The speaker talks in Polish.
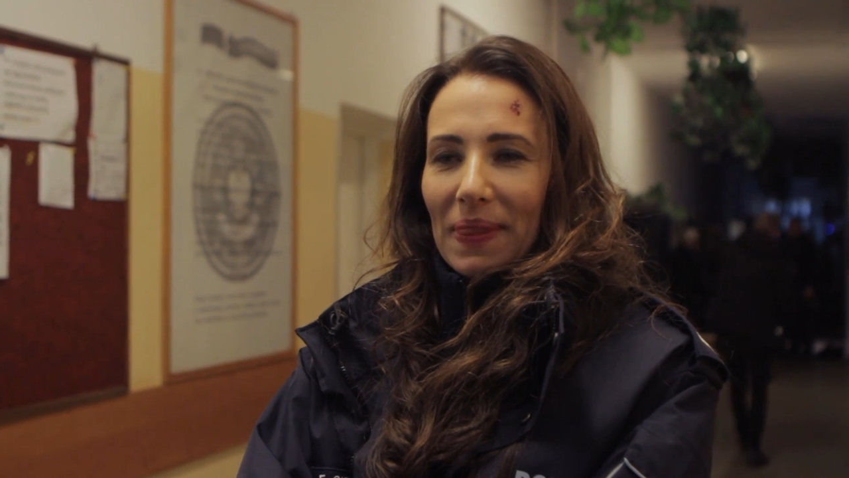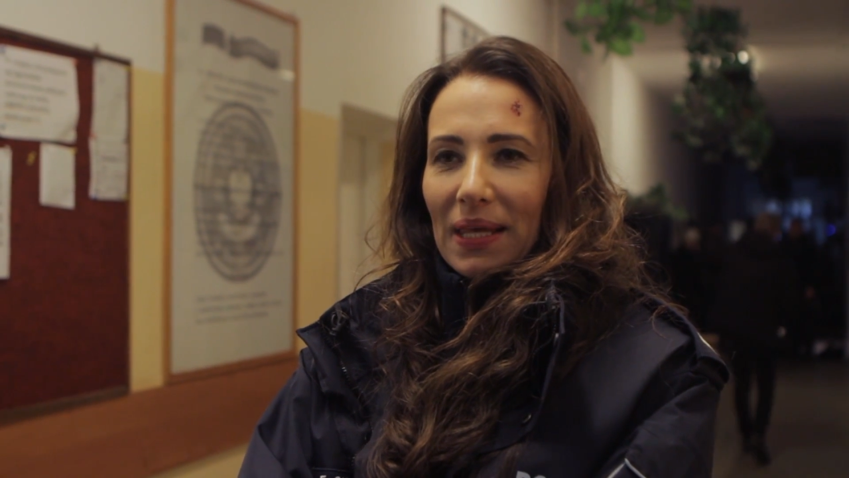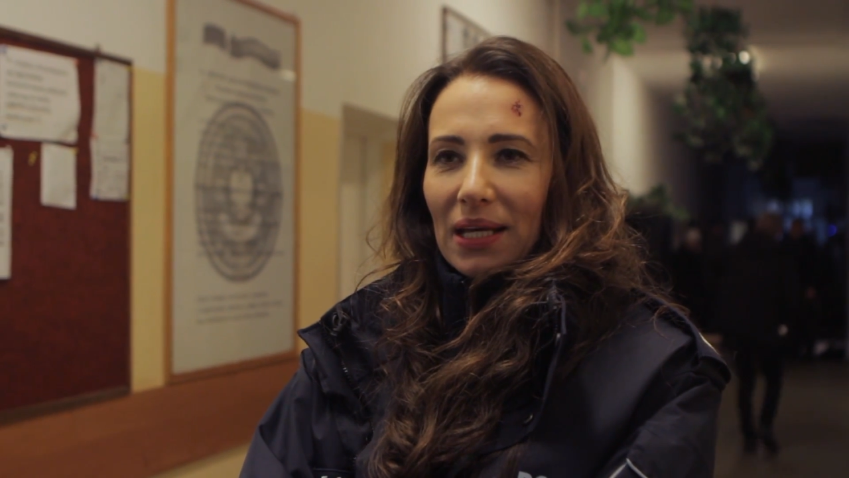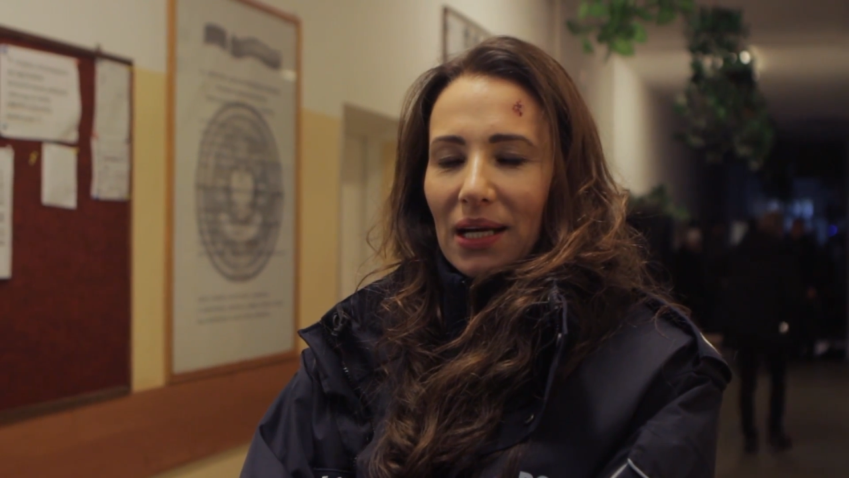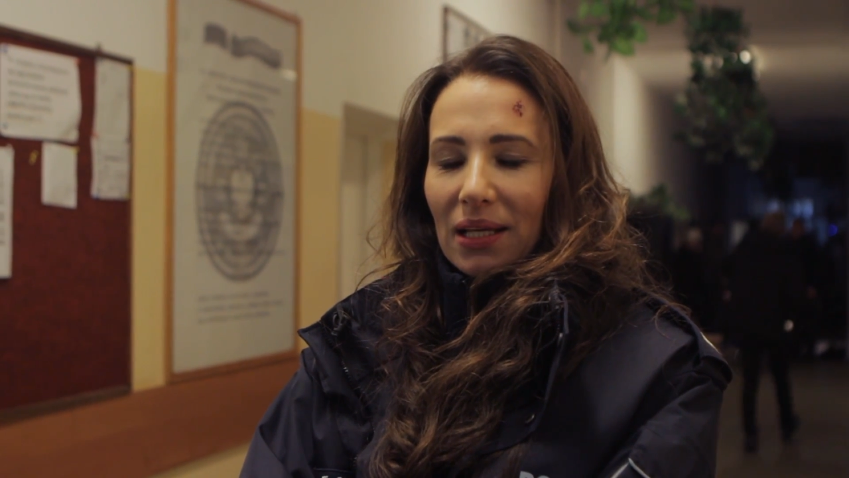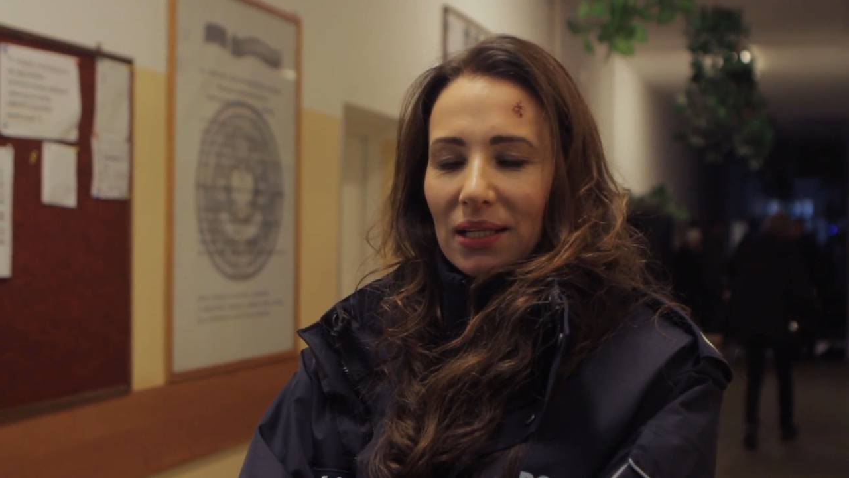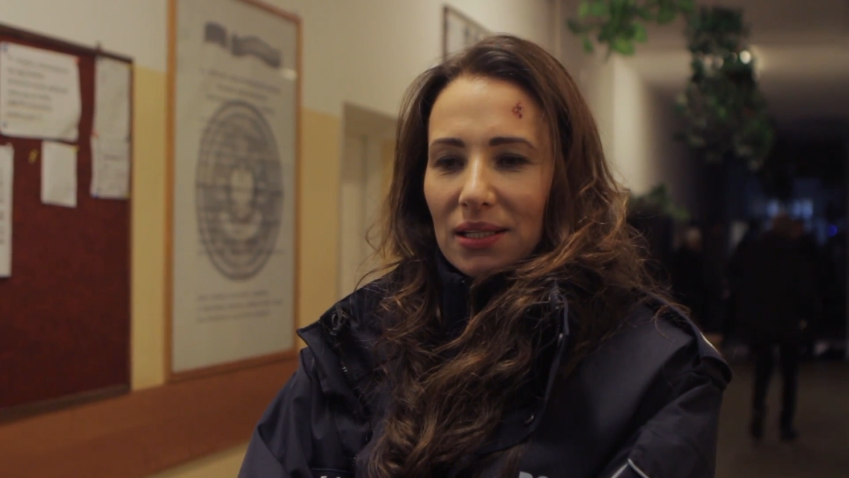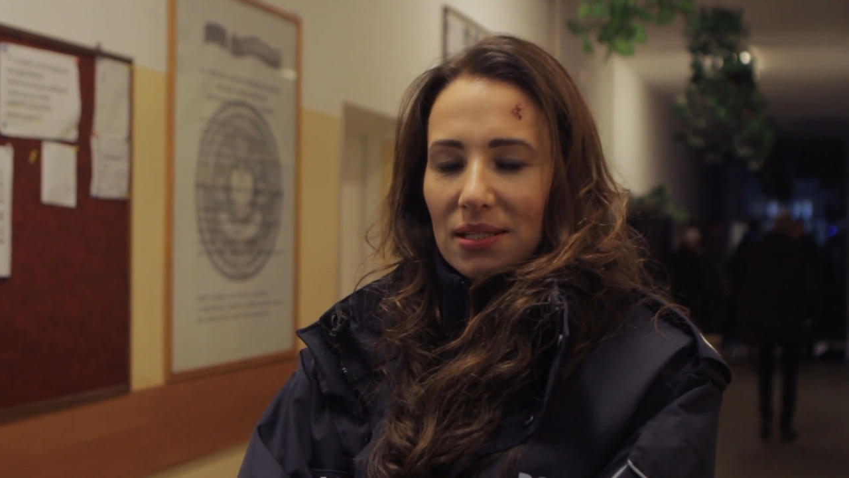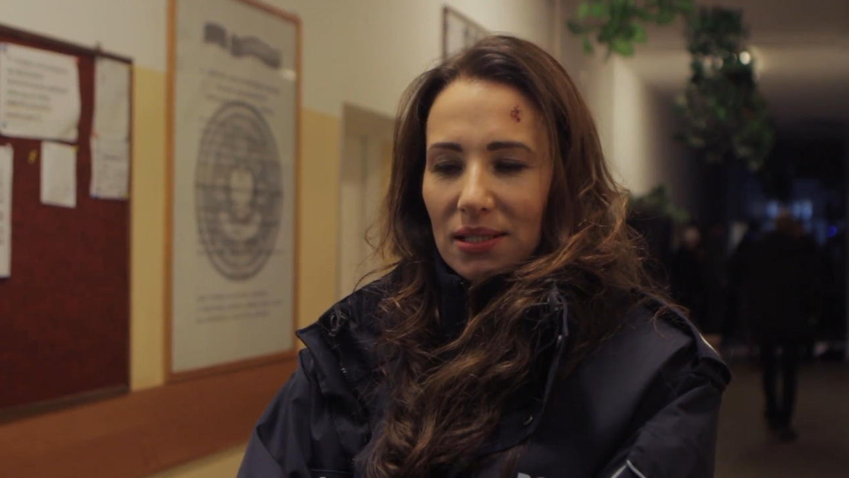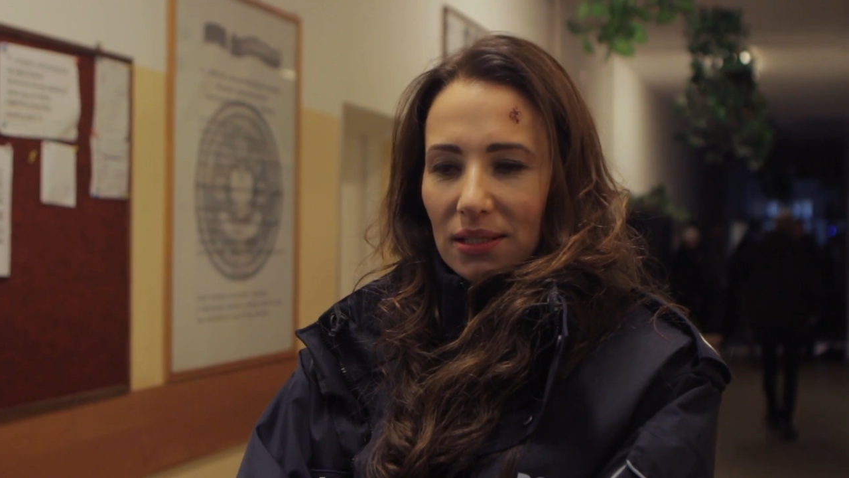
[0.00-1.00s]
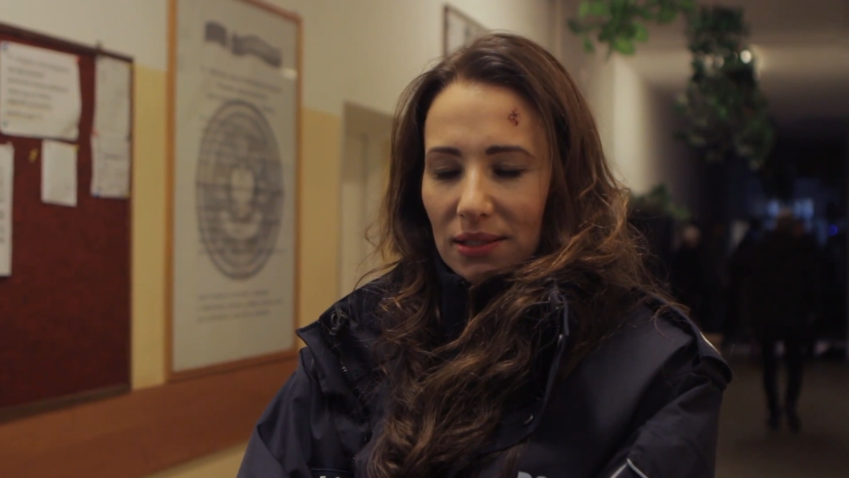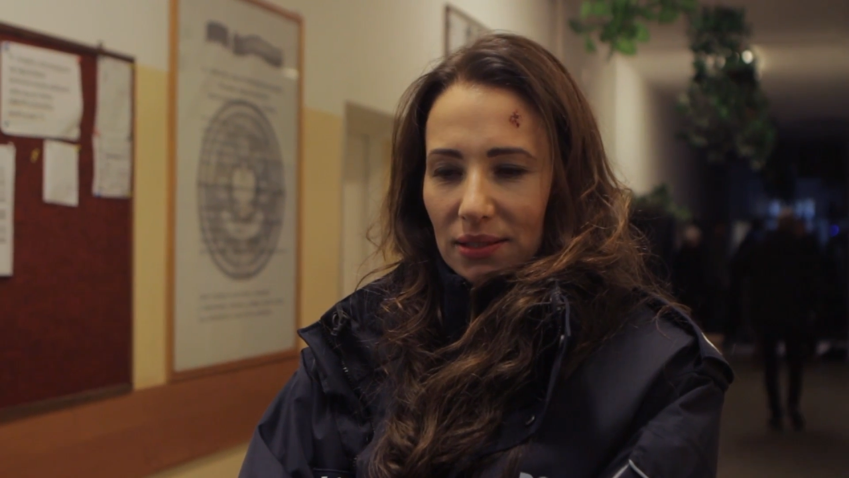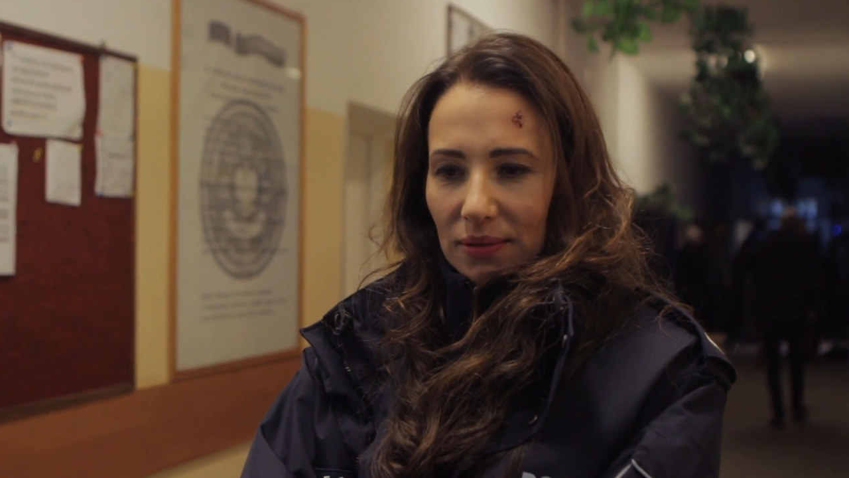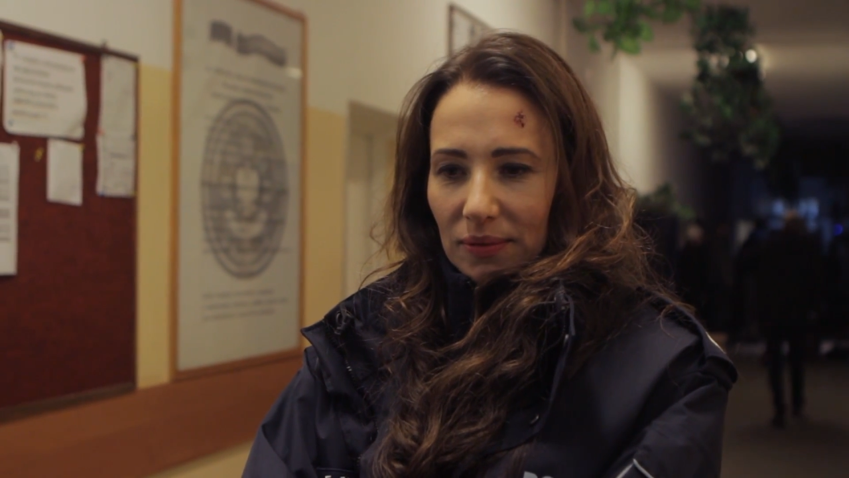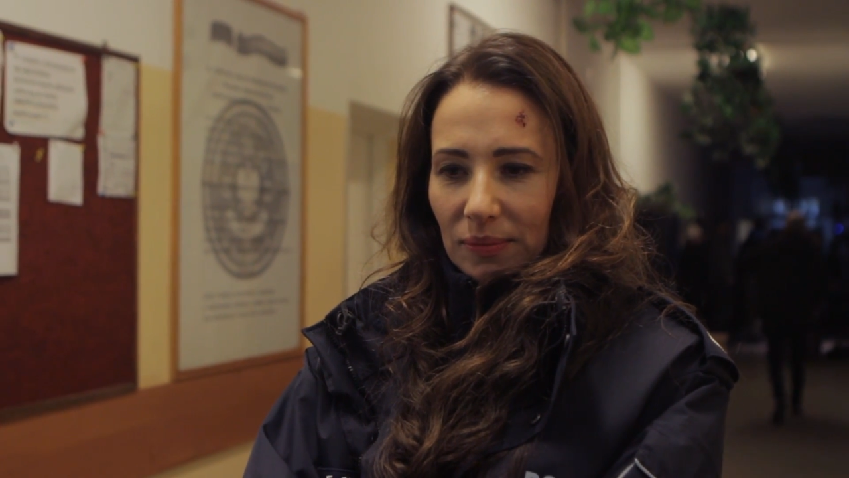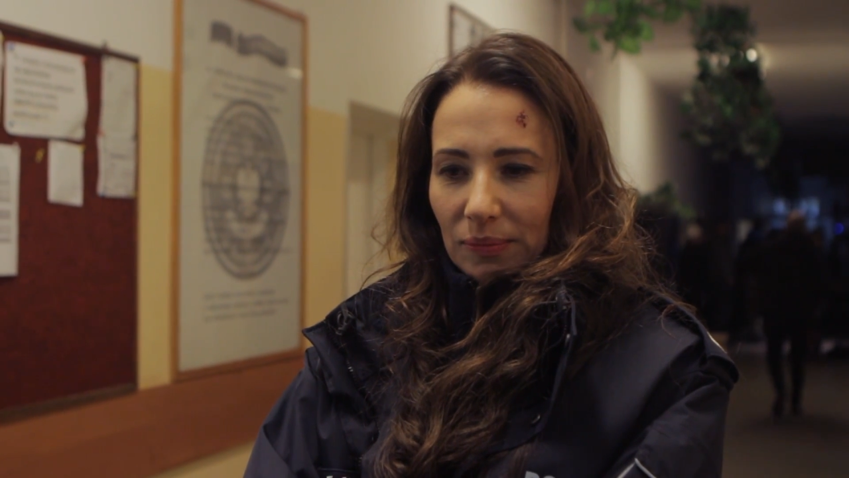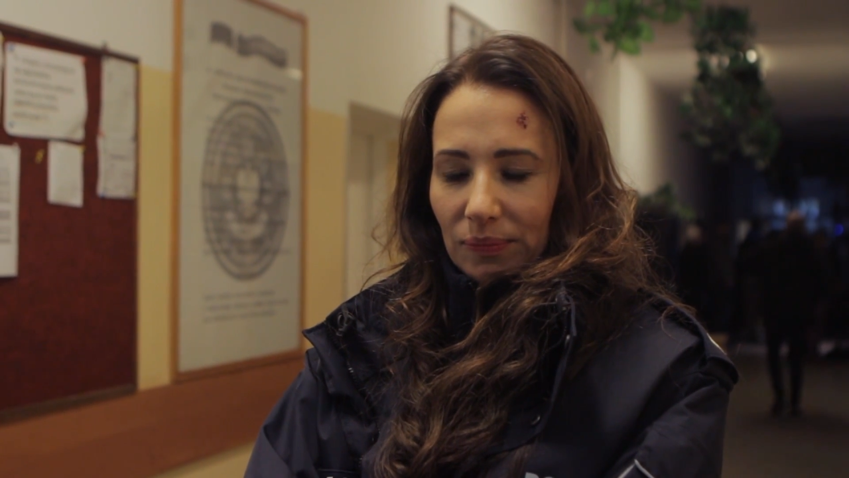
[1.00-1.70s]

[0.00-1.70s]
y, ale niestety